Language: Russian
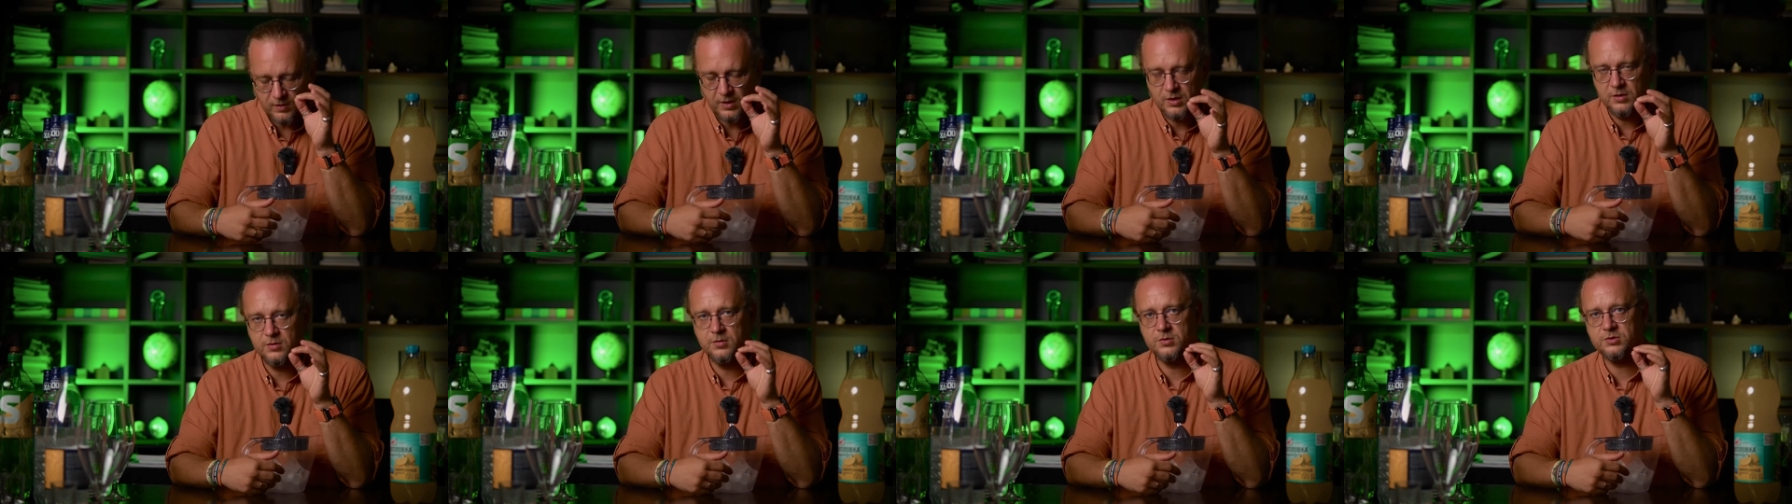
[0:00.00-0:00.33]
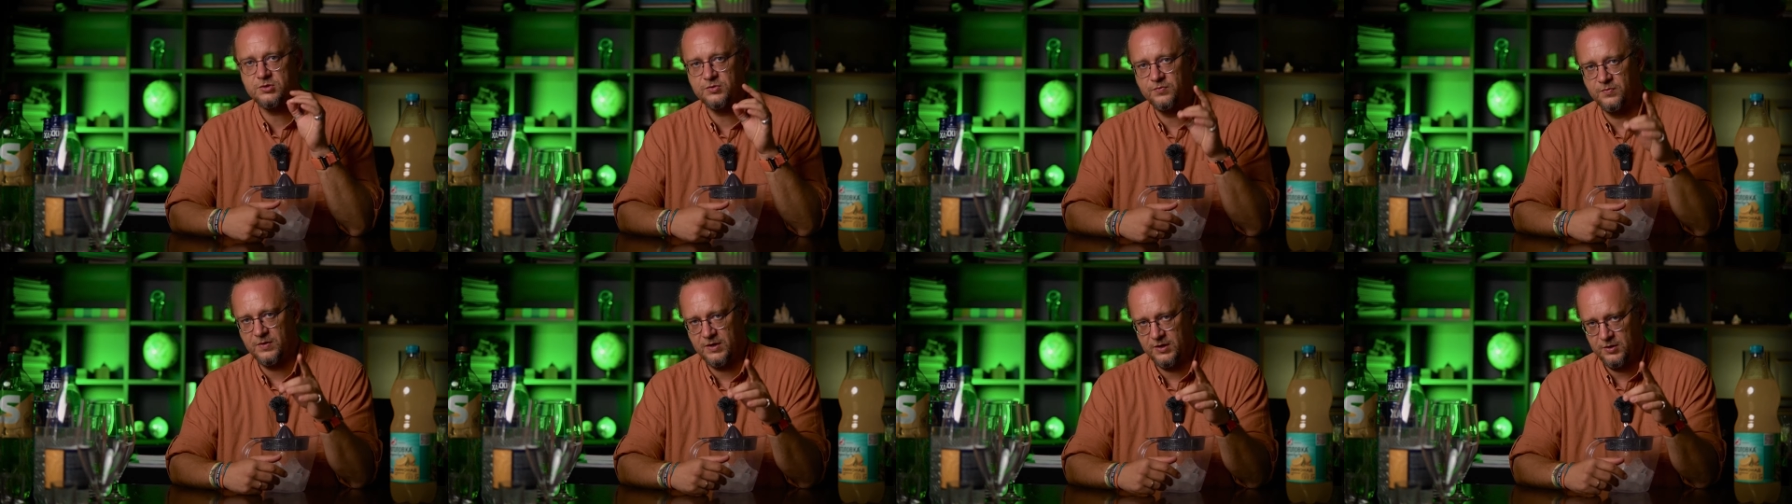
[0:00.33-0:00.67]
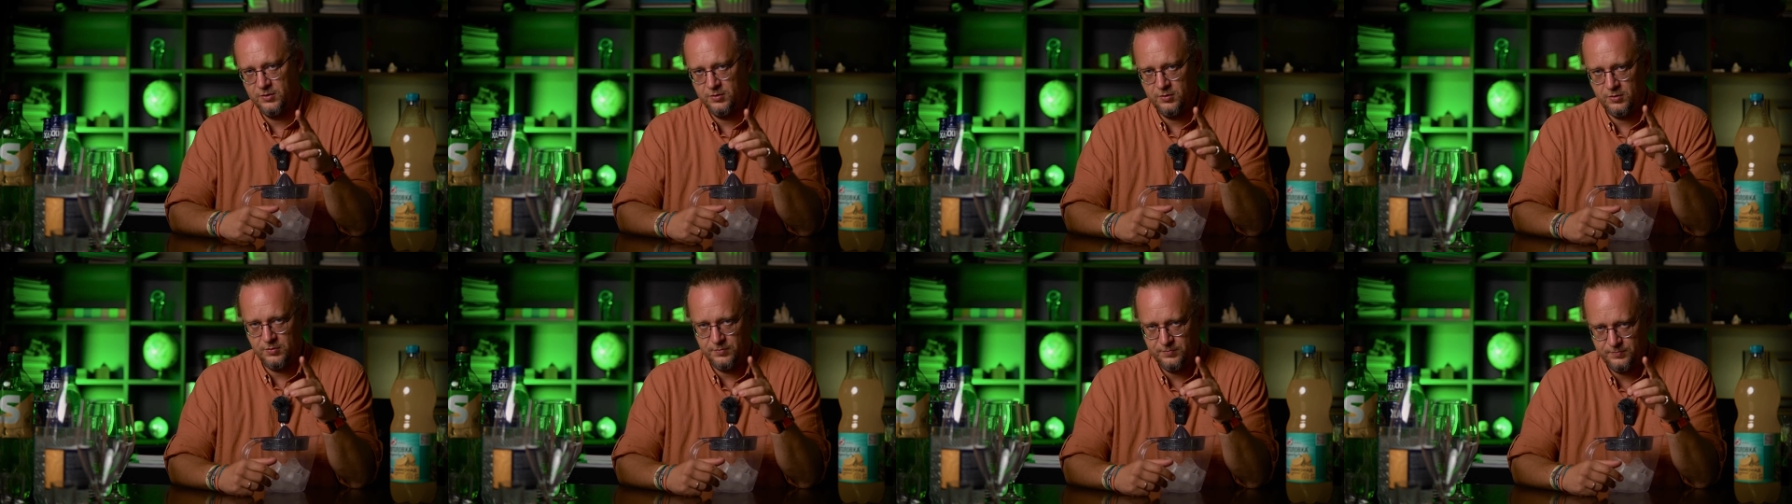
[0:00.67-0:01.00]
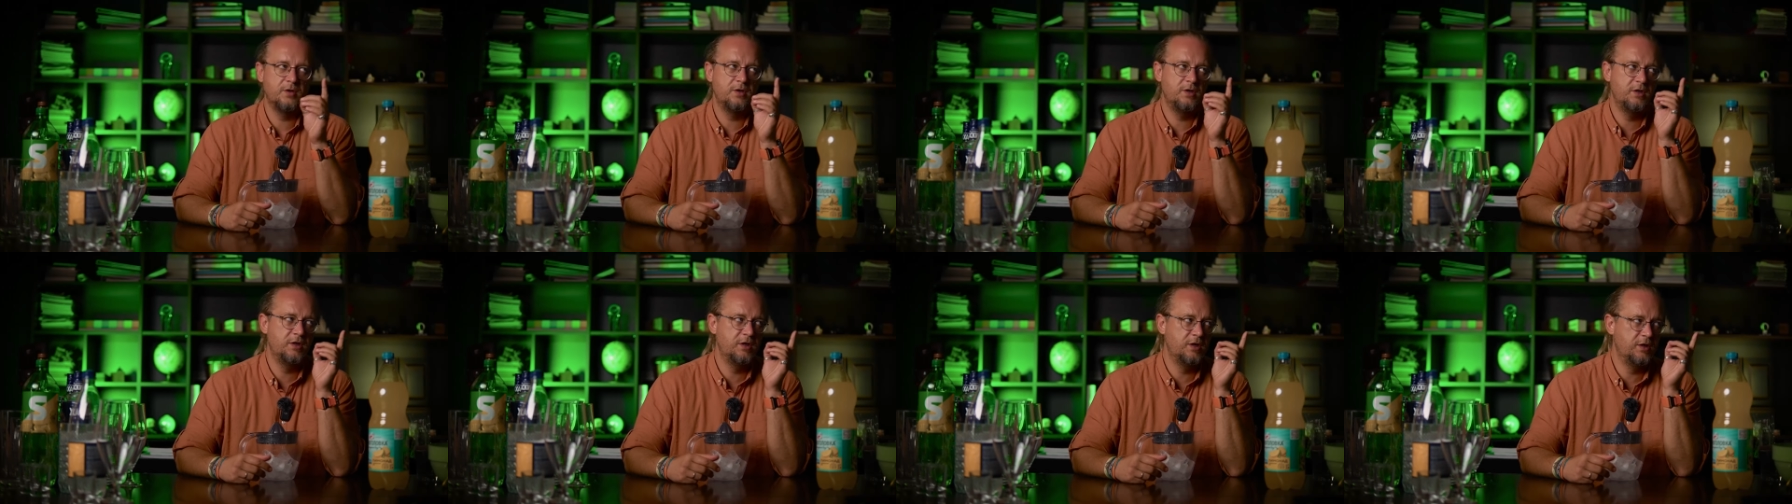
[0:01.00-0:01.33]
Идешь в ванную
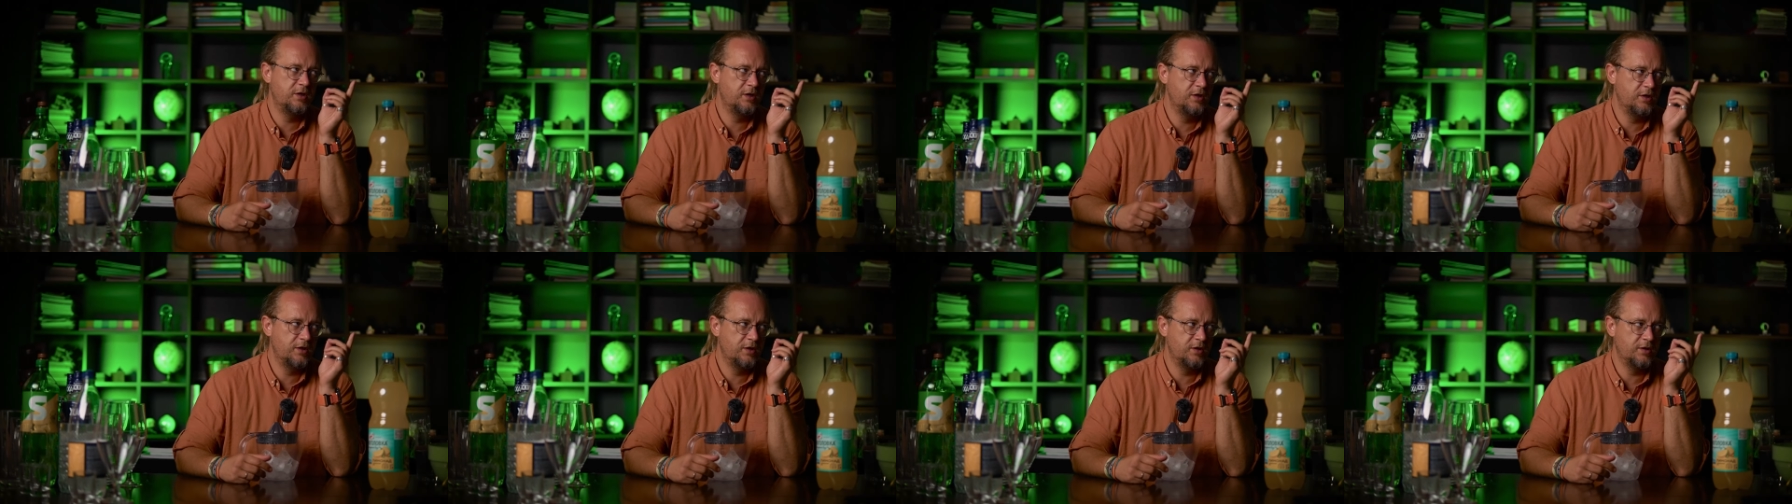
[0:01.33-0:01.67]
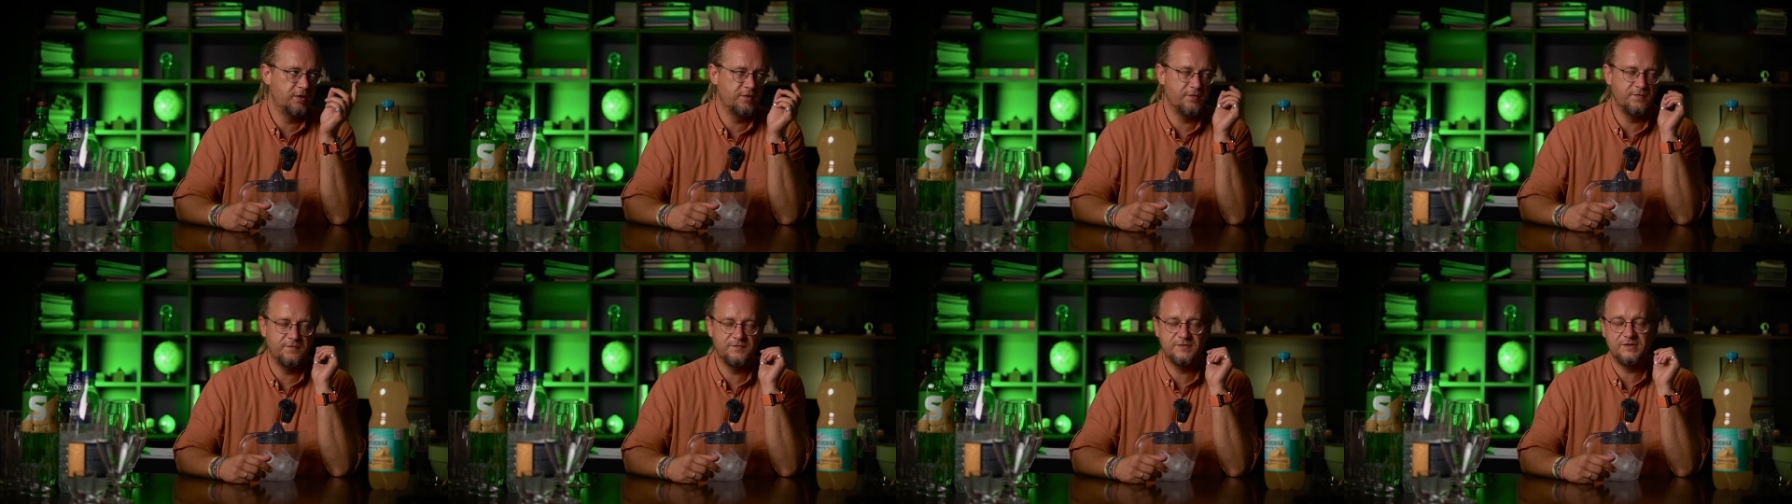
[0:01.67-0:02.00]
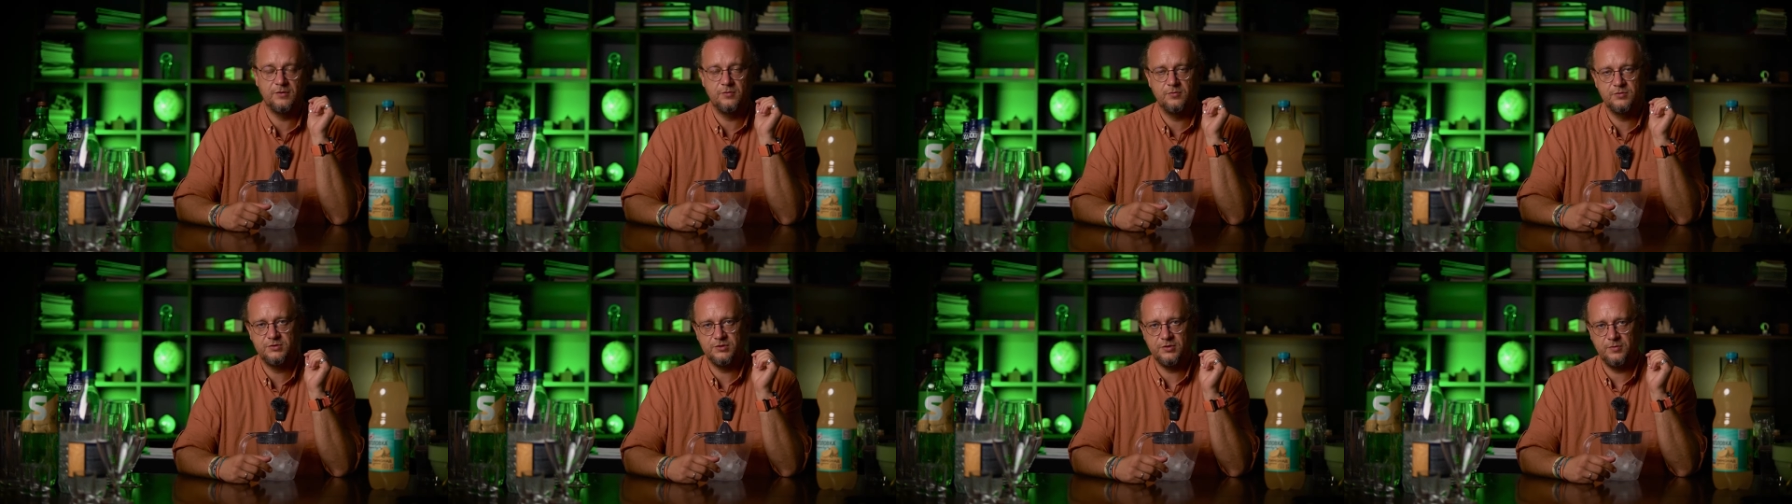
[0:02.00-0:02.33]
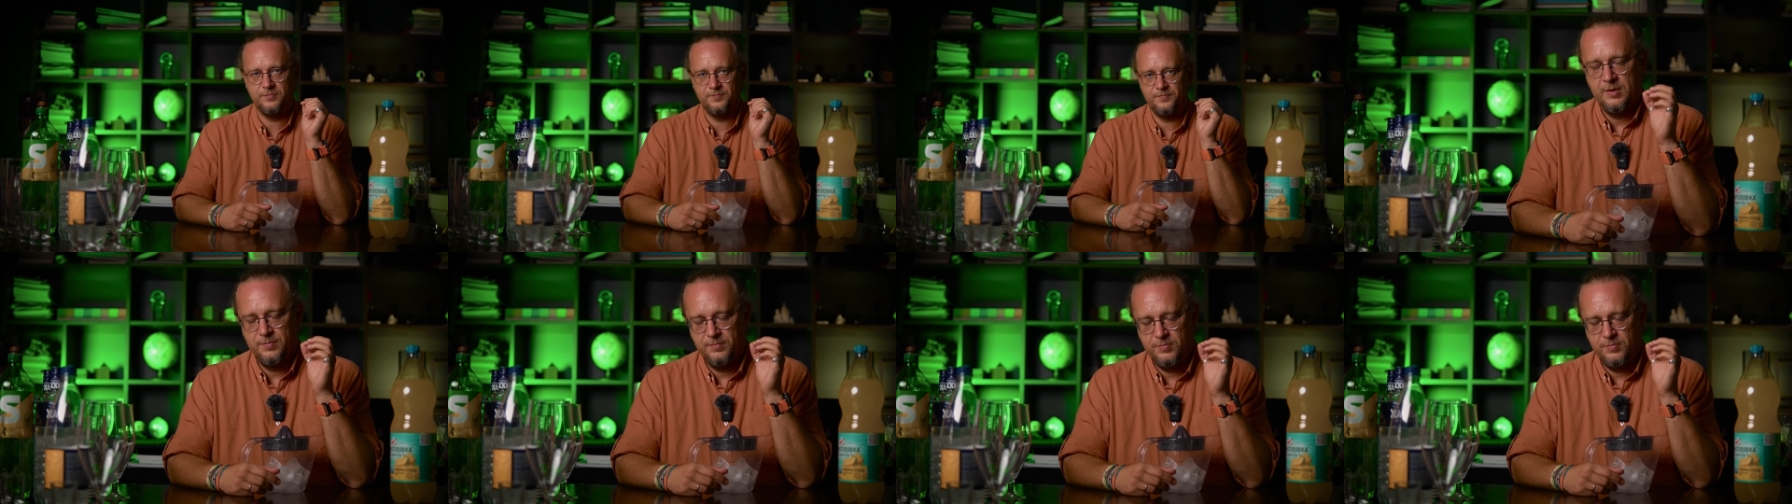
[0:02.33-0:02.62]
или в санузел,